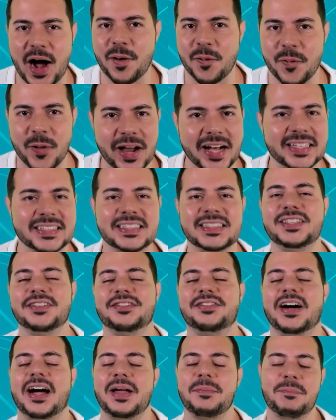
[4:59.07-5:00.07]
Agora a
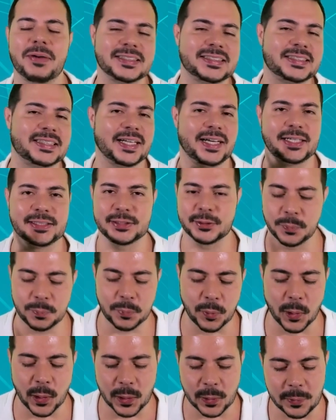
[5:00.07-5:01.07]
gente vai para a cereja do
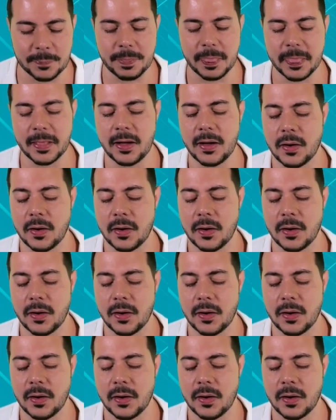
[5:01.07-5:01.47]
bolo.